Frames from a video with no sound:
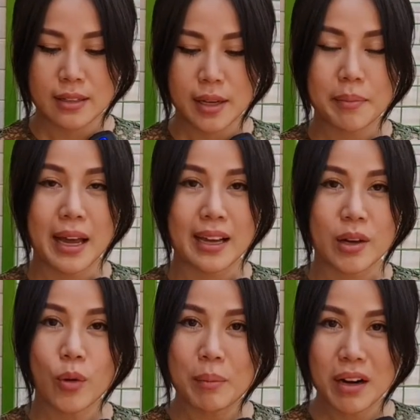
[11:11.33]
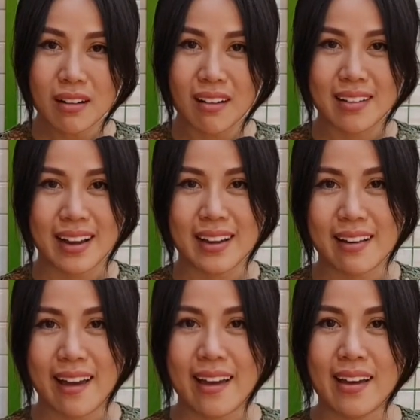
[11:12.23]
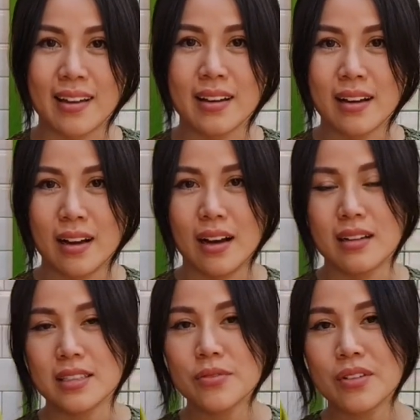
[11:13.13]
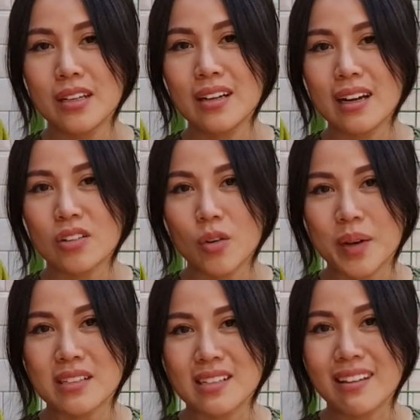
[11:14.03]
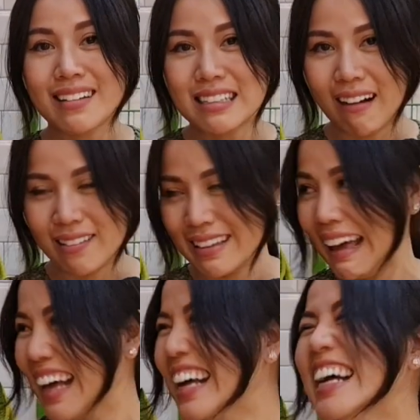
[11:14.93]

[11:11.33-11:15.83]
Nhưng mà cái quà bất ngờ này là uh, chi phí là anh Color Man sẽ tài trợ nha.